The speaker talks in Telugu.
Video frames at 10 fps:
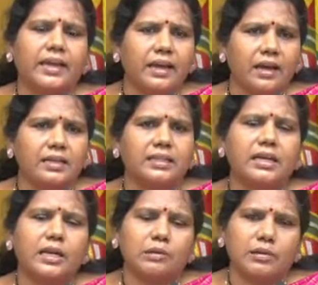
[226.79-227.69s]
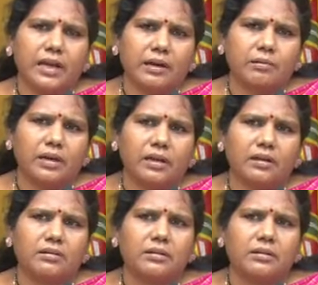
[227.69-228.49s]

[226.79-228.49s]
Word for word: ఏ ఆధారాలు లేకుండా